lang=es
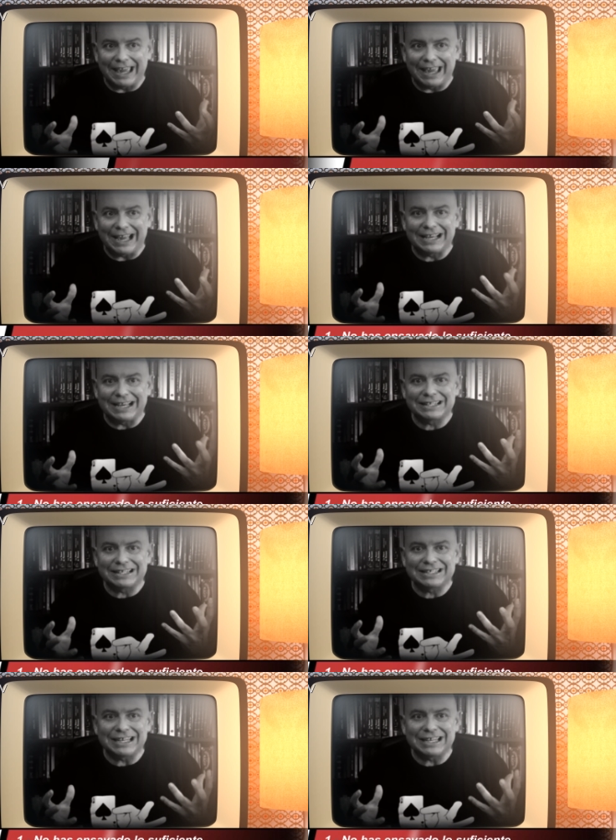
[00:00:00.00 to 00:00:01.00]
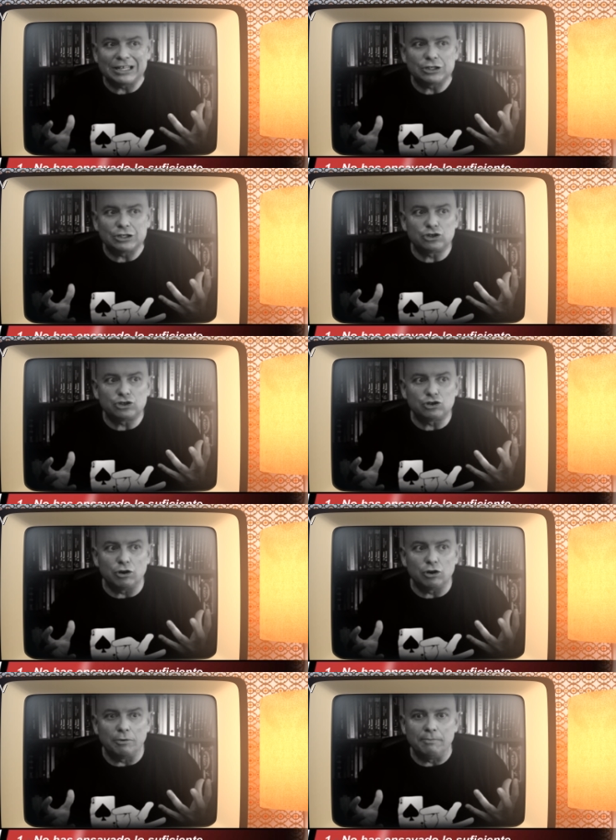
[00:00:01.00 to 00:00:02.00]
¿Qué has
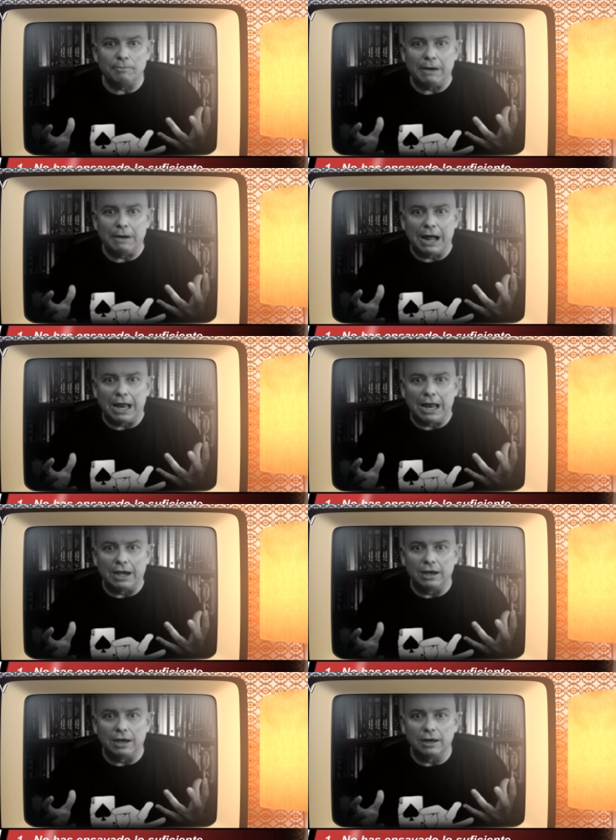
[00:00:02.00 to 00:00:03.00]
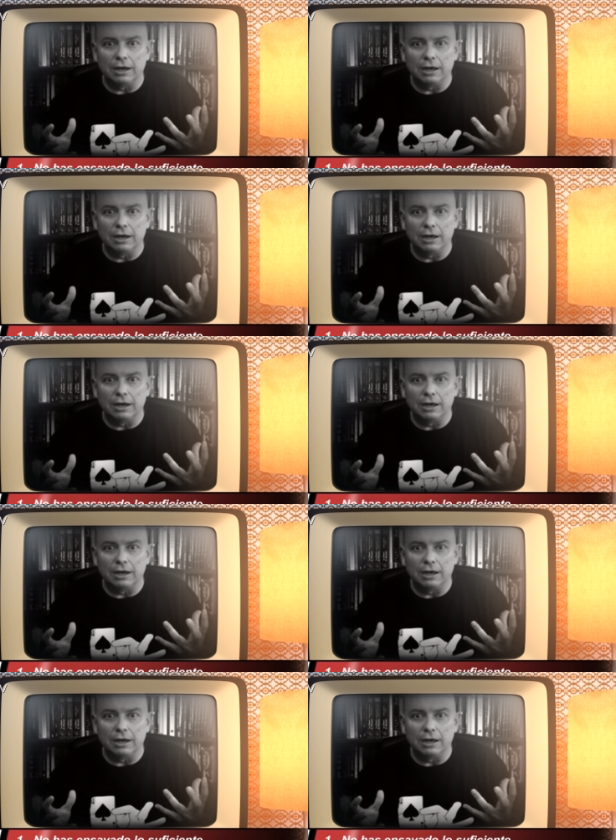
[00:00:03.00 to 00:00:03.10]
hecho mal?